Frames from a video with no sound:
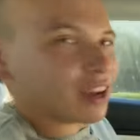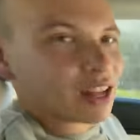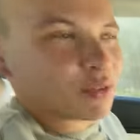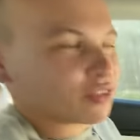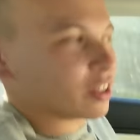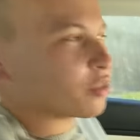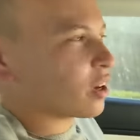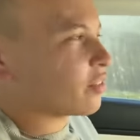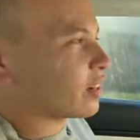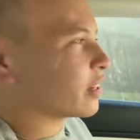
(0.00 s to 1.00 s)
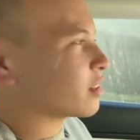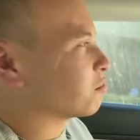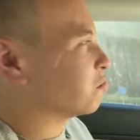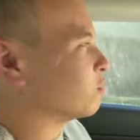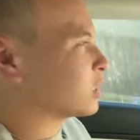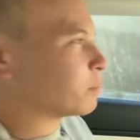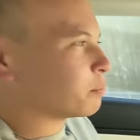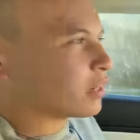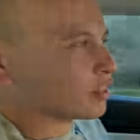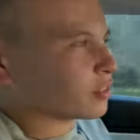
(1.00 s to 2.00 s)
And with that you have like multiple
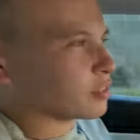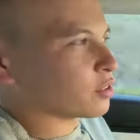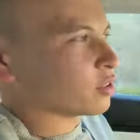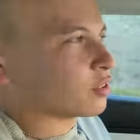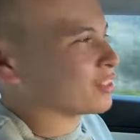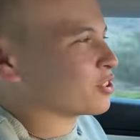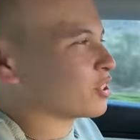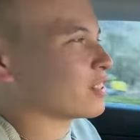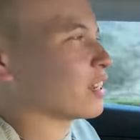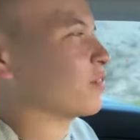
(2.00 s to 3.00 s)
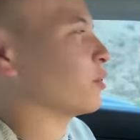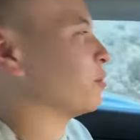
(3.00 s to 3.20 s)
benefits, you know? It's just like for